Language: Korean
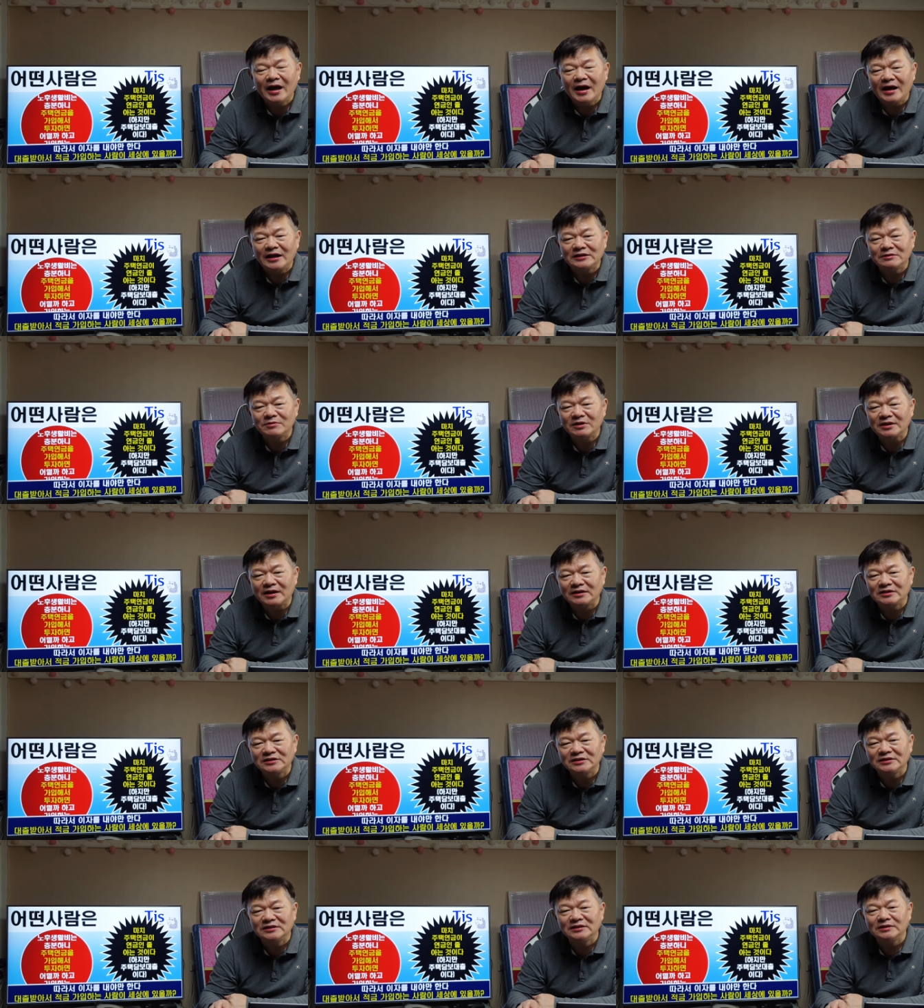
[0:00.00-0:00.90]
하지만
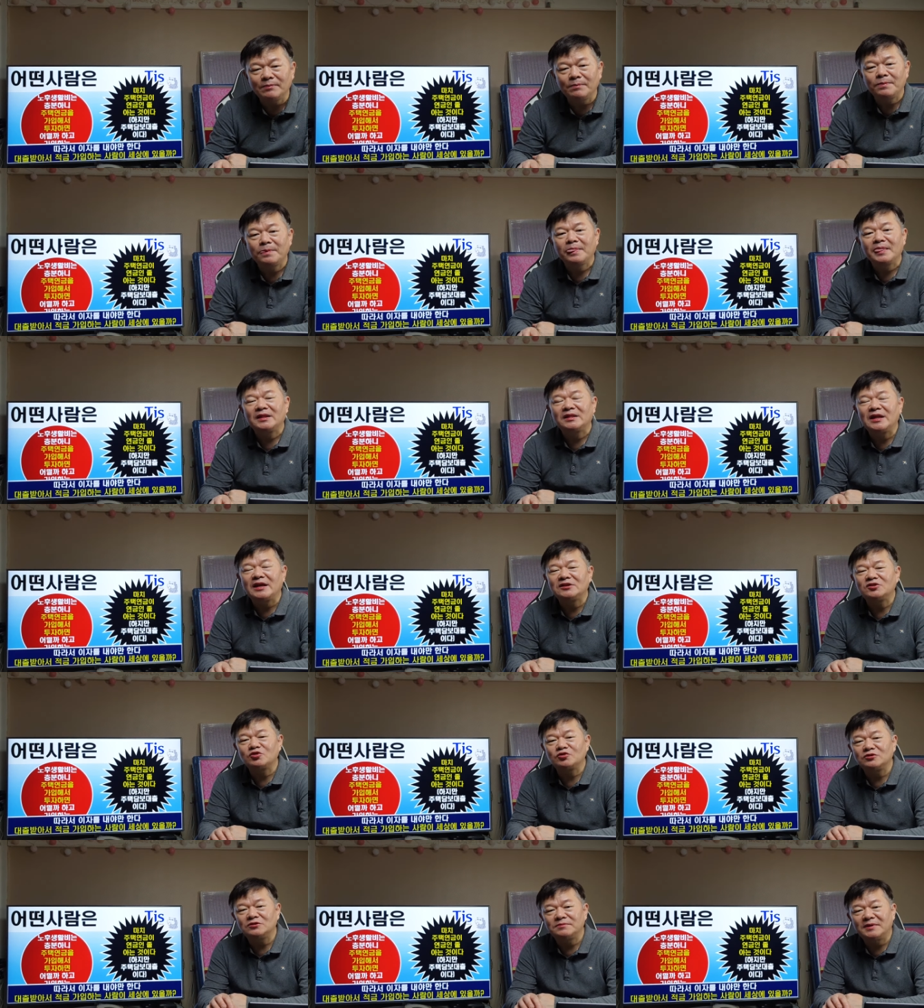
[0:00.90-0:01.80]
당신은
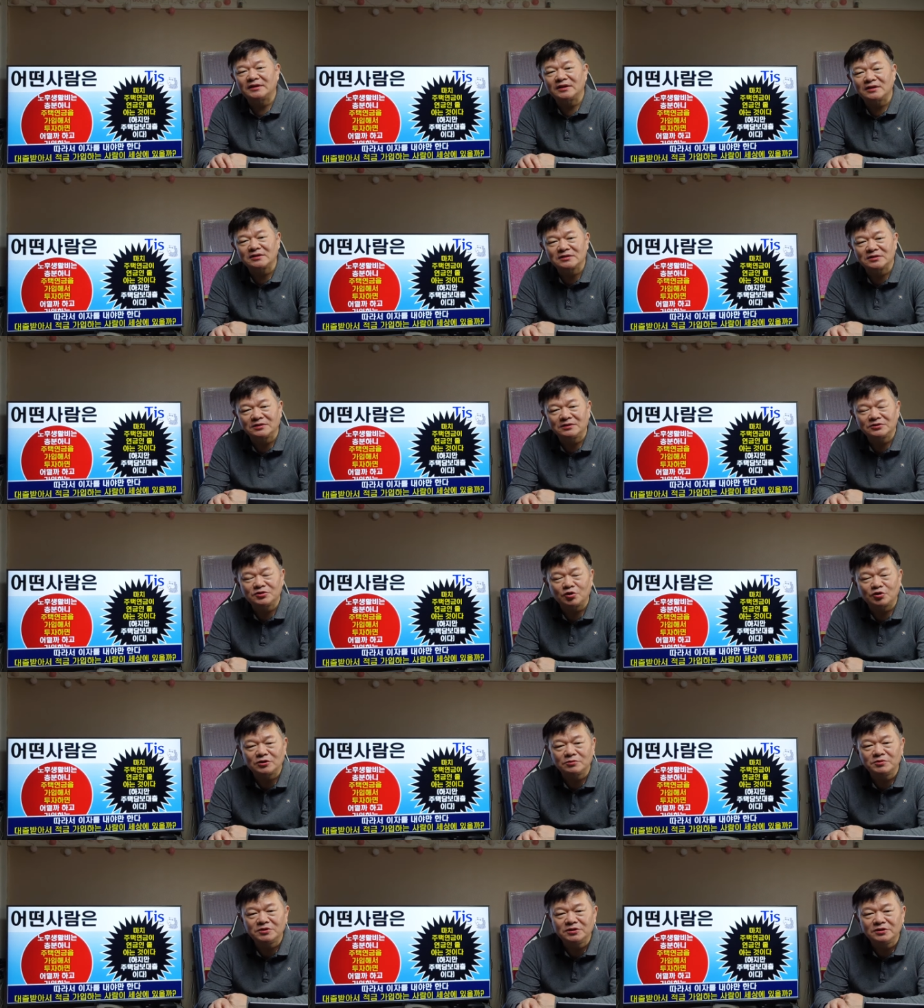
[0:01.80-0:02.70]
대출을 받아서
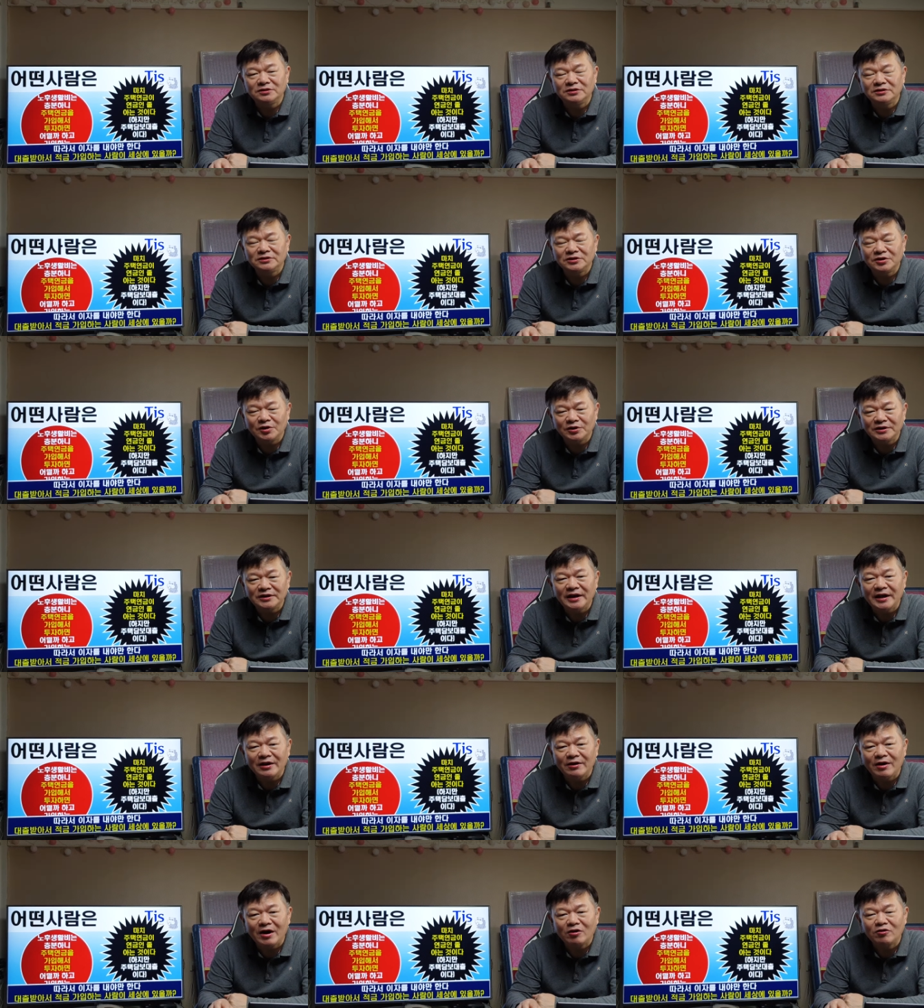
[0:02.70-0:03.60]
적금을 넣는
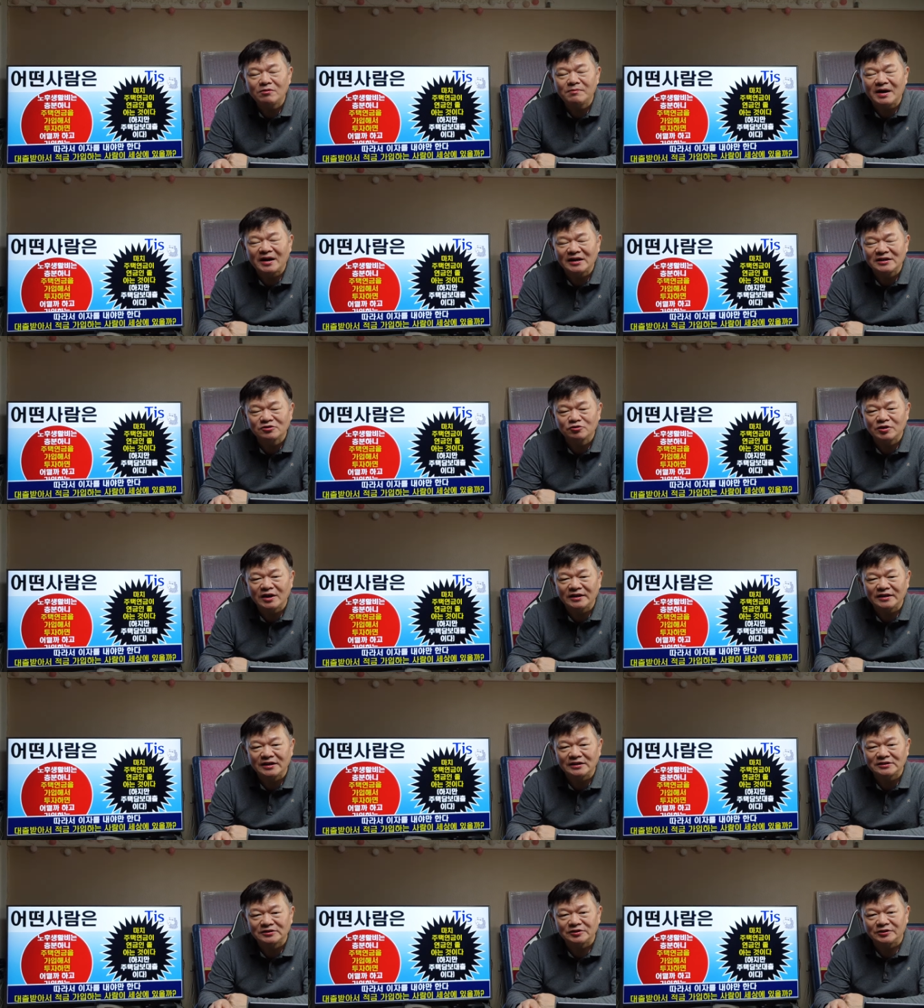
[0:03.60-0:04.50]
격이네요 하고 말할 수가
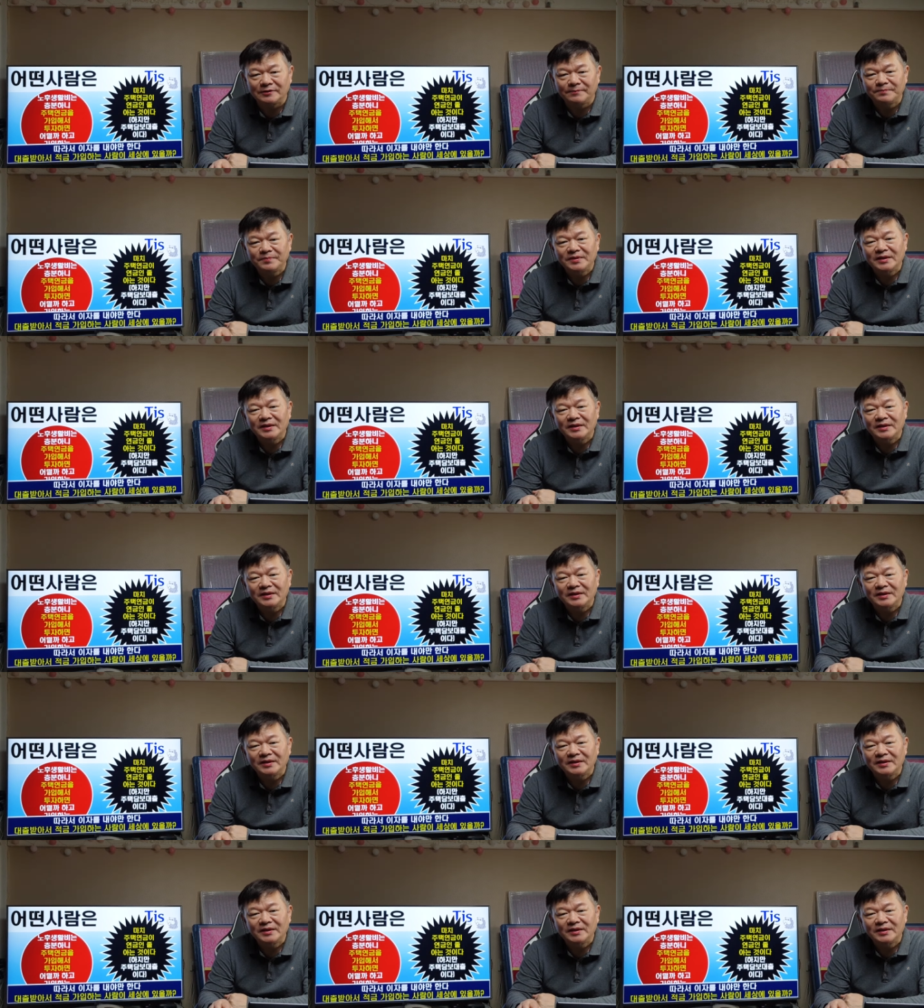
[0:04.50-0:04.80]
있겠죠.